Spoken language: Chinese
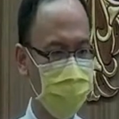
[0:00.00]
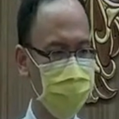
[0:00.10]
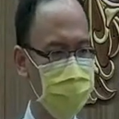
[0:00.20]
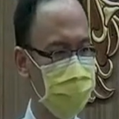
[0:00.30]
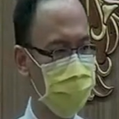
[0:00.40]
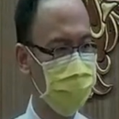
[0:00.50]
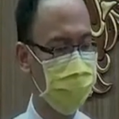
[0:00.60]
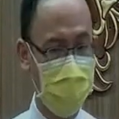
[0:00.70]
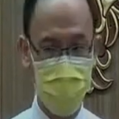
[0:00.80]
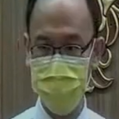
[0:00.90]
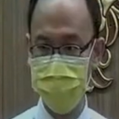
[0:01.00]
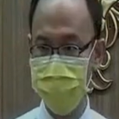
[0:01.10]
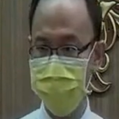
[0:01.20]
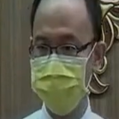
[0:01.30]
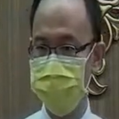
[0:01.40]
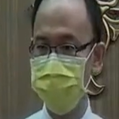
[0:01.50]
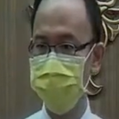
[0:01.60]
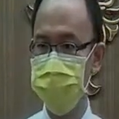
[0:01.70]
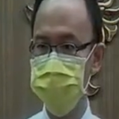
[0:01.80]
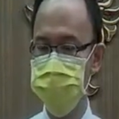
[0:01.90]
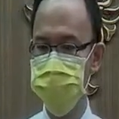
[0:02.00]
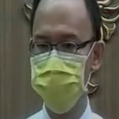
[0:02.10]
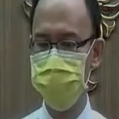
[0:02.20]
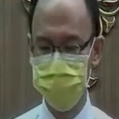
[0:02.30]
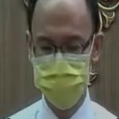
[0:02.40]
到今日台湾的疫情，心